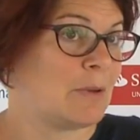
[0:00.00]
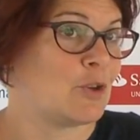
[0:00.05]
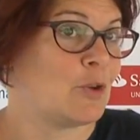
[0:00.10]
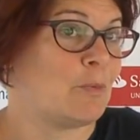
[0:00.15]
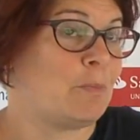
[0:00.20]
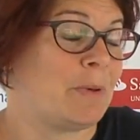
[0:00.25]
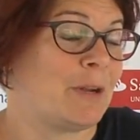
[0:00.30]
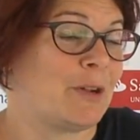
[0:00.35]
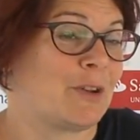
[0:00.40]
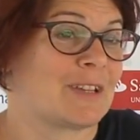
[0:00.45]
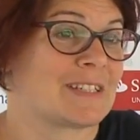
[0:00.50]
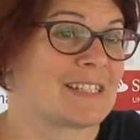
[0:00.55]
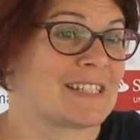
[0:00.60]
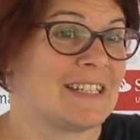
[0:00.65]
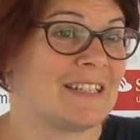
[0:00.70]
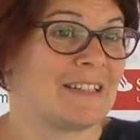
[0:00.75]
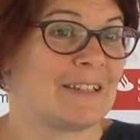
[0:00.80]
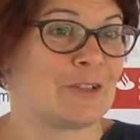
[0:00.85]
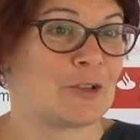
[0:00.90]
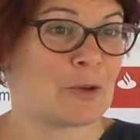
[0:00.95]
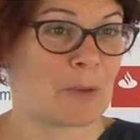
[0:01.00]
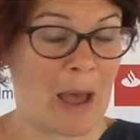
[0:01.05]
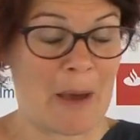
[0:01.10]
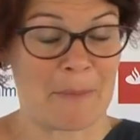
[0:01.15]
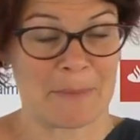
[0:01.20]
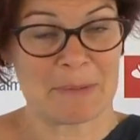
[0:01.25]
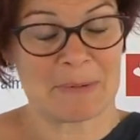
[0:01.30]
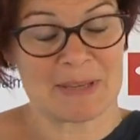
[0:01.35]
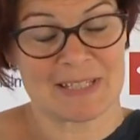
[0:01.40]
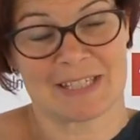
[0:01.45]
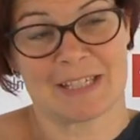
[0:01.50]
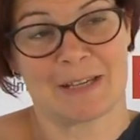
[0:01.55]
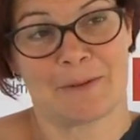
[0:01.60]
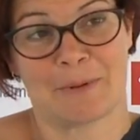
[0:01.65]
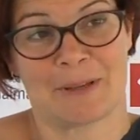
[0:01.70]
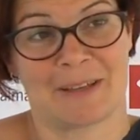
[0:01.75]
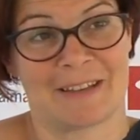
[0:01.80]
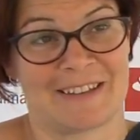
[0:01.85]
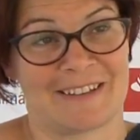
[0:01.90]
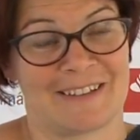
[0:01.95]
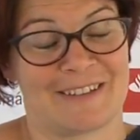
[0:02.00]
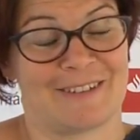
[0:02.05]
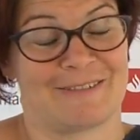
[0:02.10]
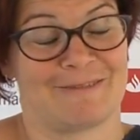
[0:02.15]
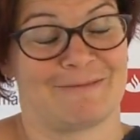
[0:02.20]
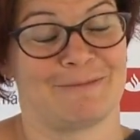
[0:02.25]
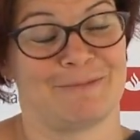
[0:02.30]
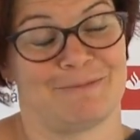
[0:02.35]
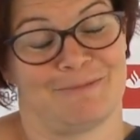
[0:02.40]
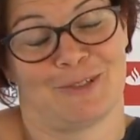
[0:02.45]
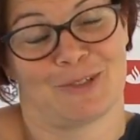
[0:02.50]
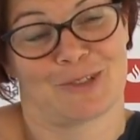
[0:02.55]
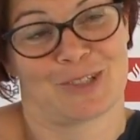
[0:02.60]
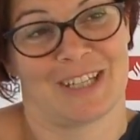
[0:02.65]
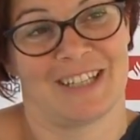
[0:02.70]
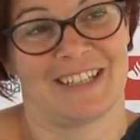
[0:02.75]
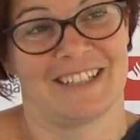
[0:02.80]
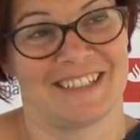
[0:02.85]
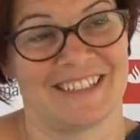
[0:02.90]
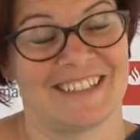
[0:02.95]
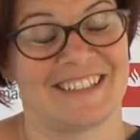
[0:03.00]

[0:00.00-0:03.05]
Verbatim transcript: yo espero que sí. Yo, a mí me sirve, no sé.